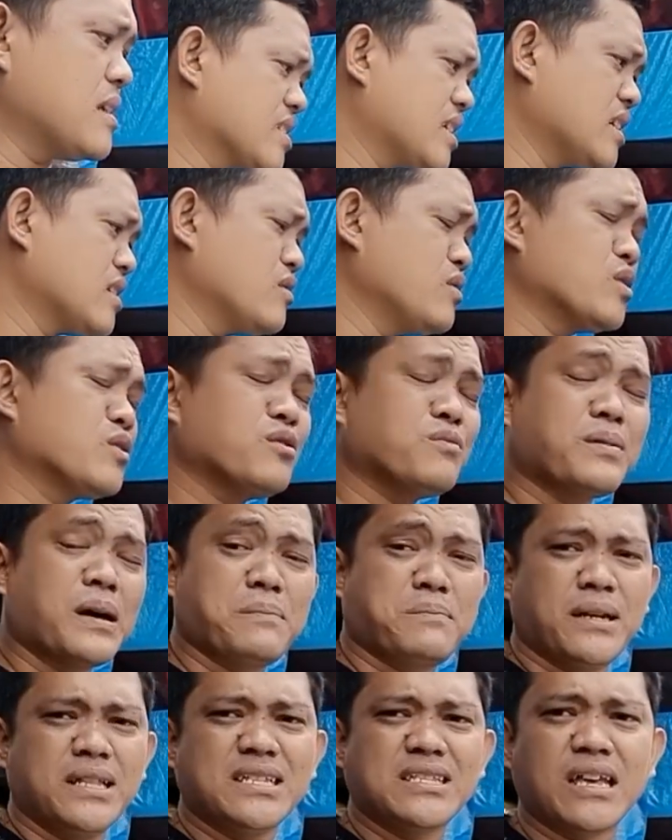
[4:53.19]
Gagawin ko,
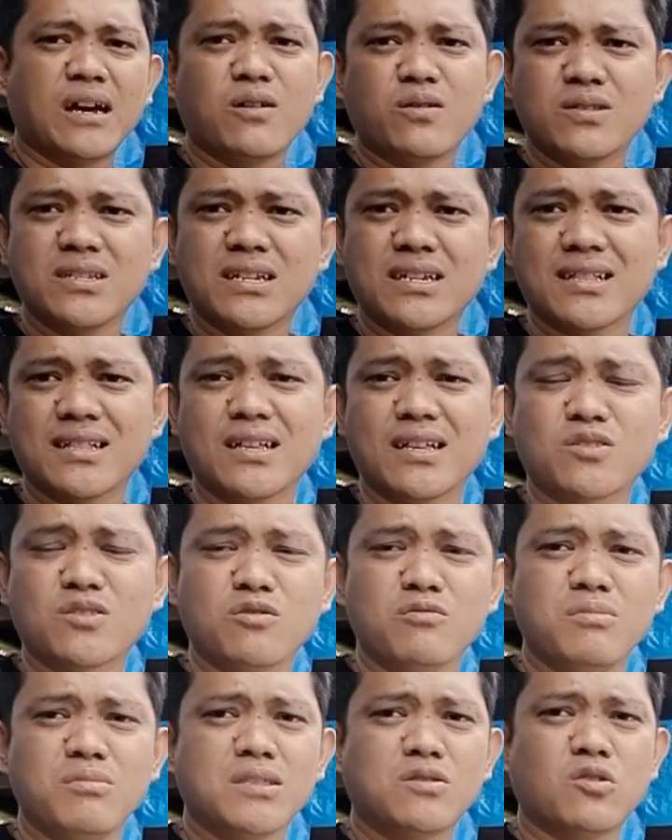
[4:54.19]
papalitan ko na rin ng
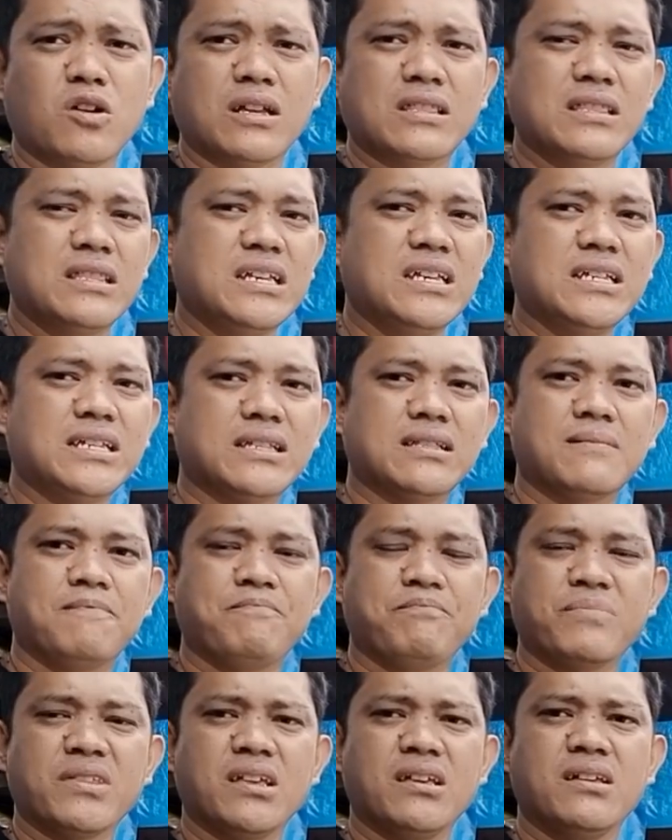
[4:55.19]
tubig to at least
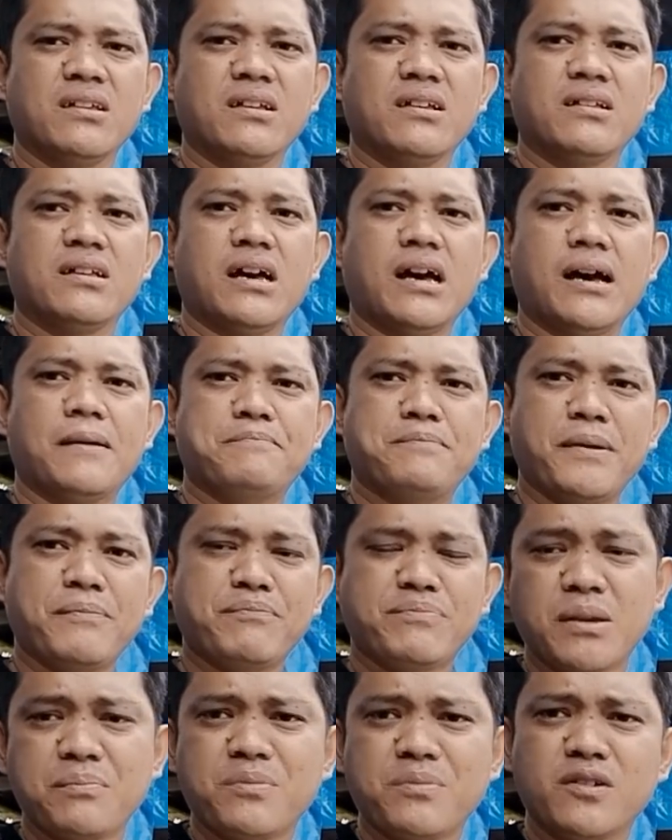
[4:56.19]
uh, ah,
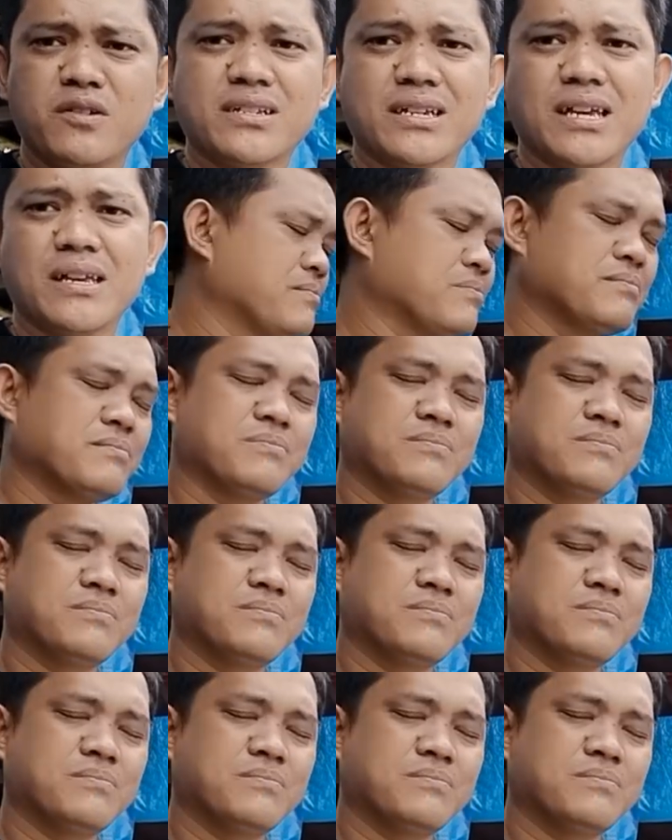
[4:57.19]
50%